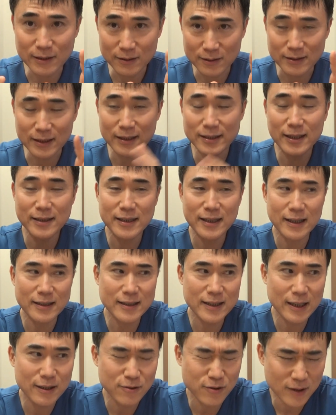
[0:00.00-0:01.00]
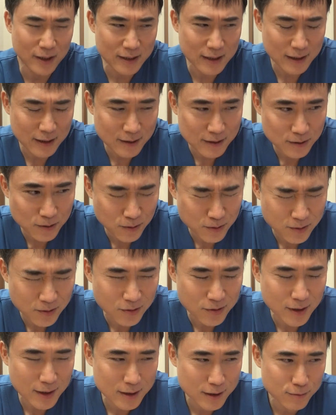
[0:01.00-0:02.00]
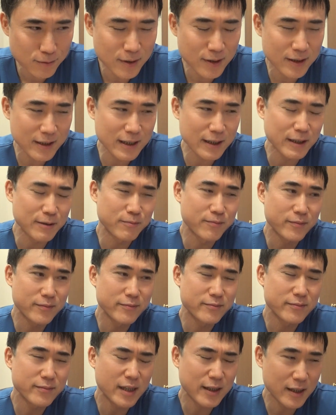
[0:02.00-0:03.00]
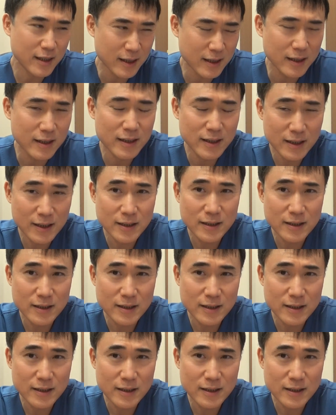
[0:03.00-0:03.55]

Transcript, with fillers: ネタでやってるとかねそういう人たちはまあ